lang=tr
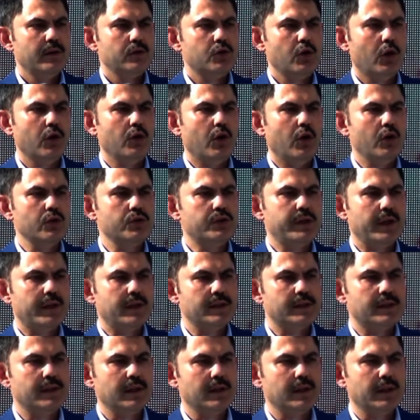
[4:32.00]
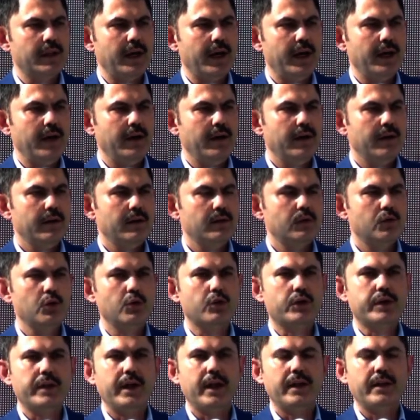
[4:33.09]
son 18 yılda
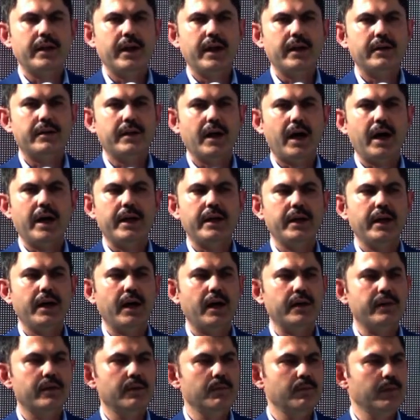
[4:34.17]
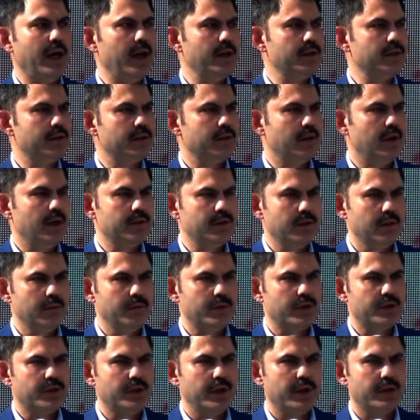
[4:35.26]
Türkiye'de tarihi adımlar
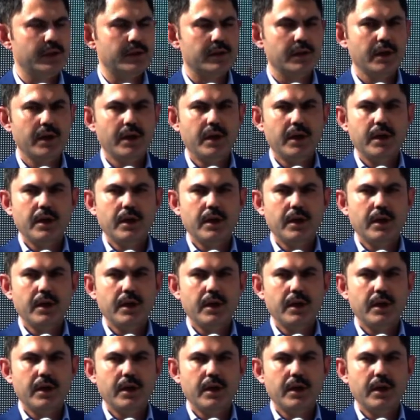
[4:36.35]
atılmıştır.